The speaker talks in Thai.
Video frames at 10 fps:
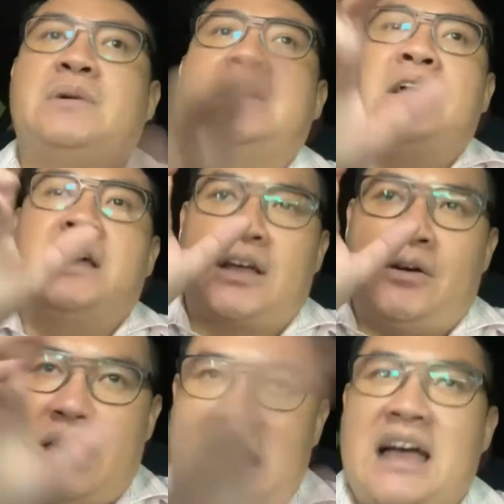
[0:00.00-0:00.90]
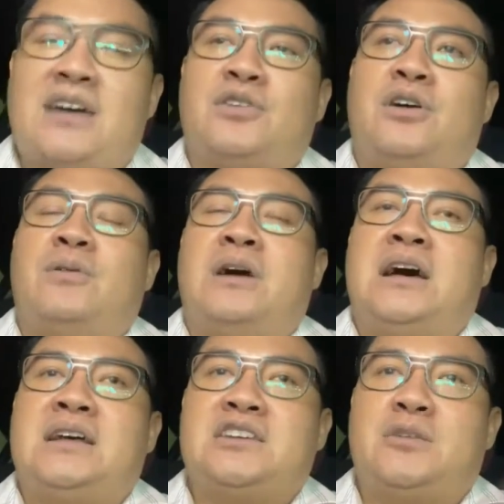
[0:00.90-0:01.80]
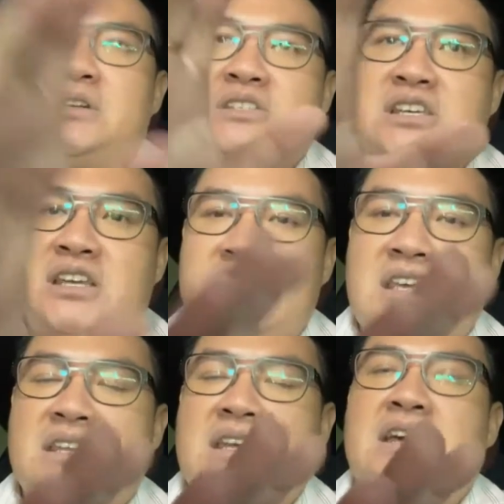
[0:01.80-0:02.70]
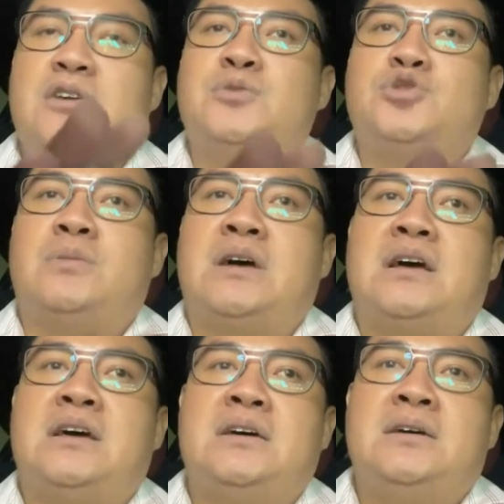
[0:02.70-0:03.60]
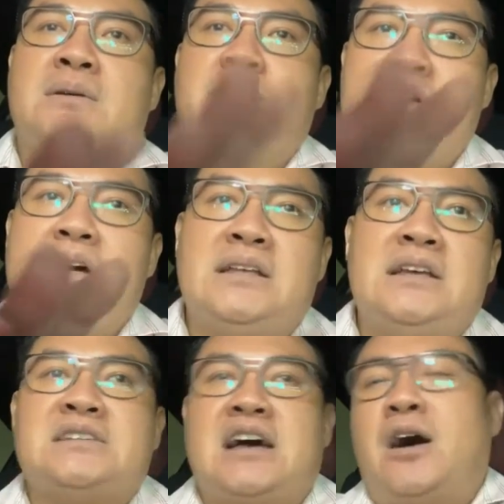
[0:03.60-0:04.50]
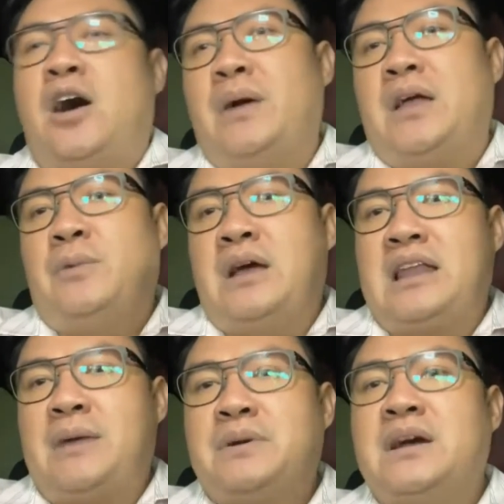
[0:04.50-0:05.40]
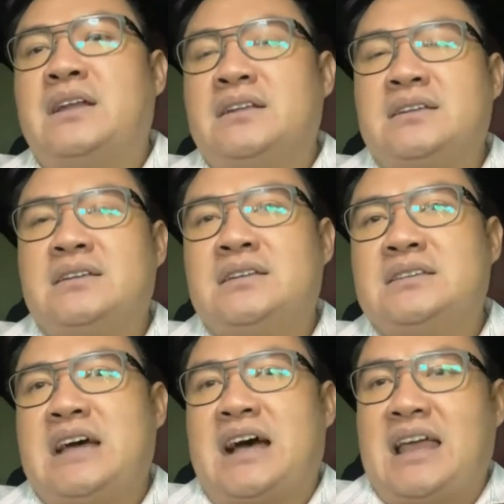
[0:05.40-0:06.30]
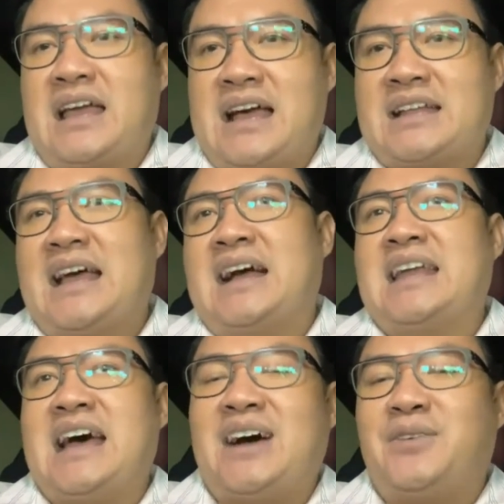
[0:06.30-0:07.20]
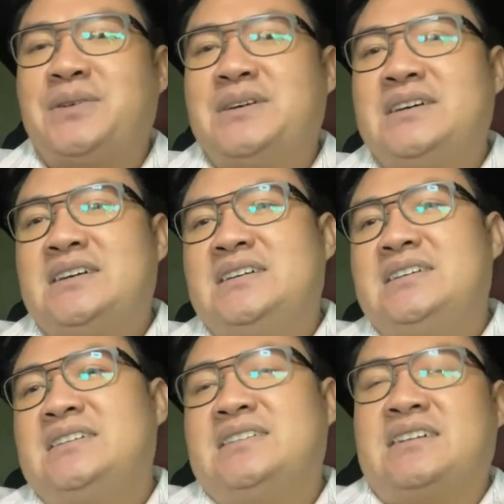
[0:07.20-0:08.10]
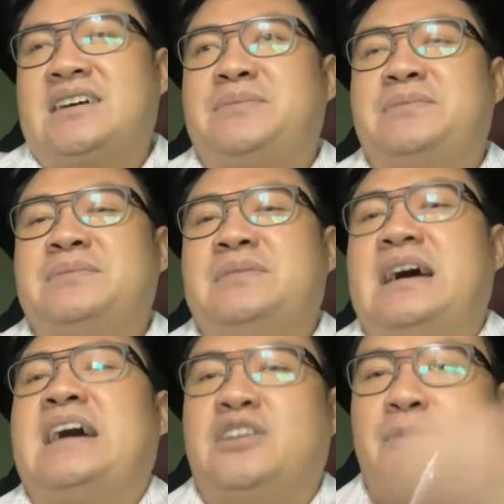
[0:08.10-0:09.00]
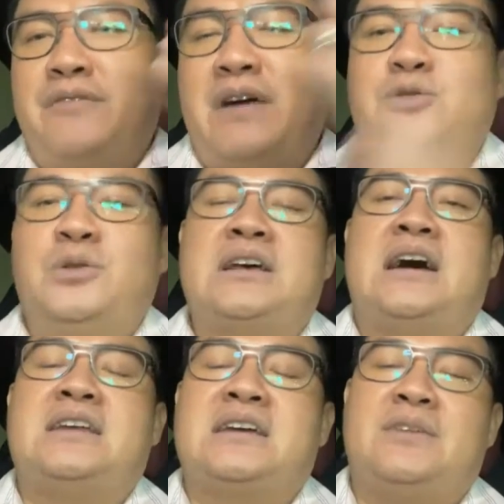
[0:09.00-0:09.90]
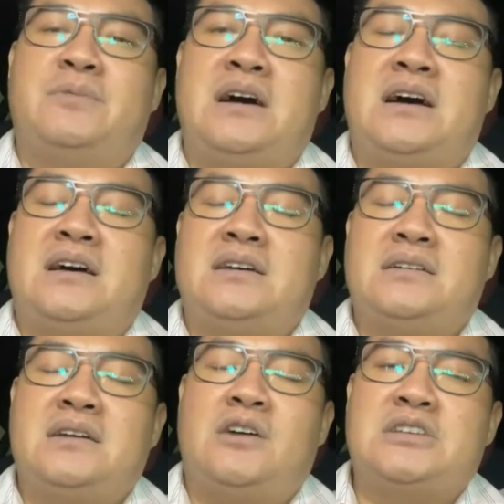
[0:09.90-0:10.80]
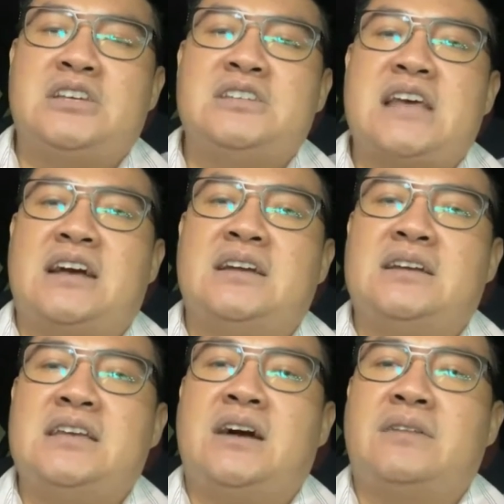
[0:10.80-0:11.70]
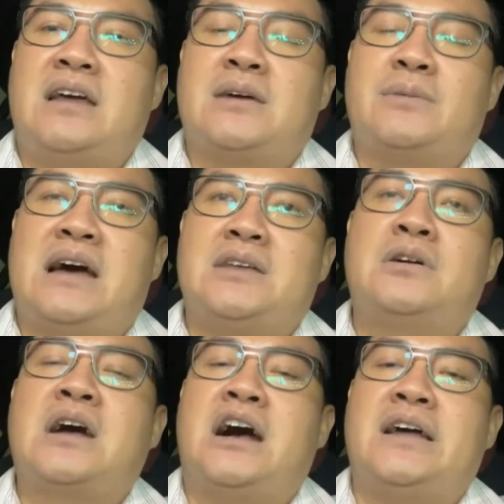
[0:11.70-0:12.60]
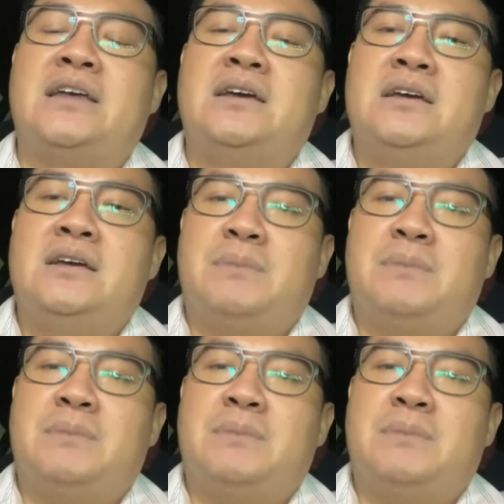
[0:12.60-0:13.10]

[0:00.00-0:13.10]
นะครับ ก็อ้างต่อว่าเจ้าบัญชีนี้นี่นะฮะคุณผู้ชมนะเพื่อที่จะเอาไปไว้รับเงินจากแรงงานต่างด้าวนะครับอ่ะเดี๋ยวไปฟังดูแล้วกันนะครับ ว่าเขาจะชี้แจงเรื่องนี้อย่างไรกับการที่ว่าขาย